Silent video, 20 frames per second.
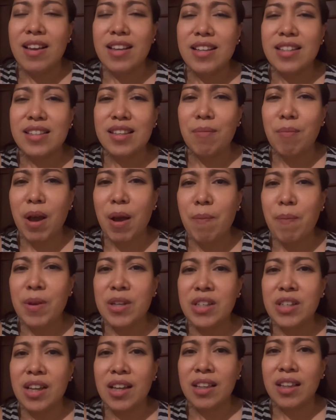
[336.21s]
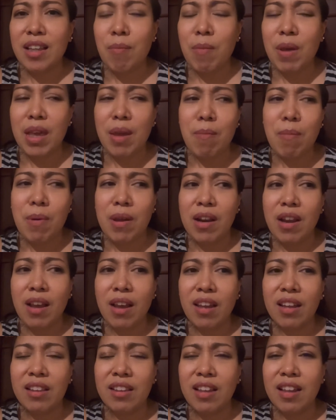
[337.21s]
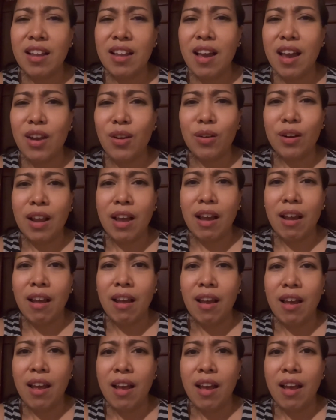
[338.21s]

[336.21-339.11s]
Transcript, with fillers: sa mga pasyente, may iba na hindi ganang na